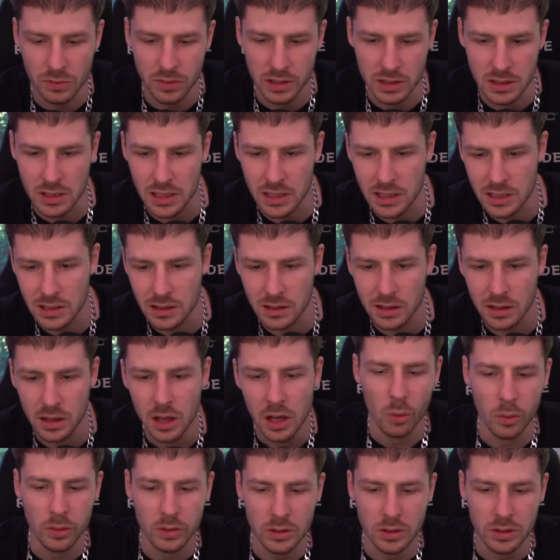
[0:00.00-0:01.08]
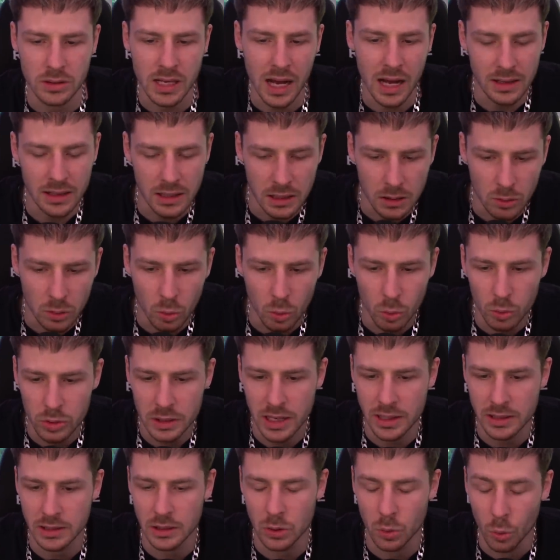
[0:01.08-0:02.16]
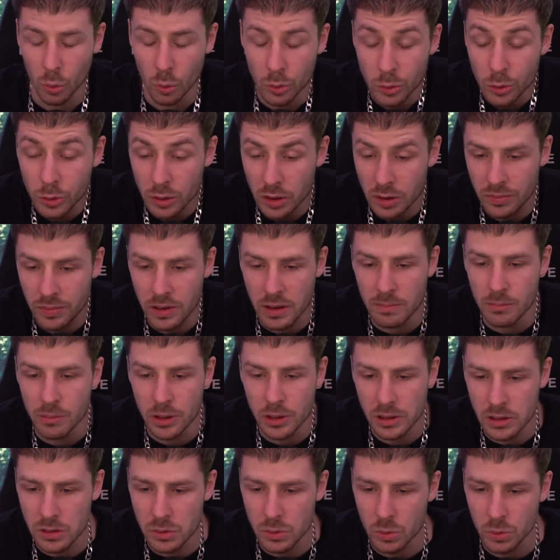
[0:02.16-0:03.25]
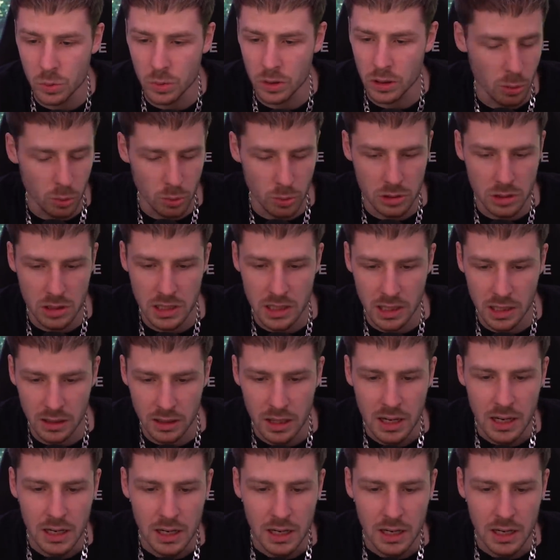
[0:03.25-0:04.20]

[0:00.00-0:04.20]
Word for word: zu verzichten und da nicht großartig unnötig viel Müll zu produzieren.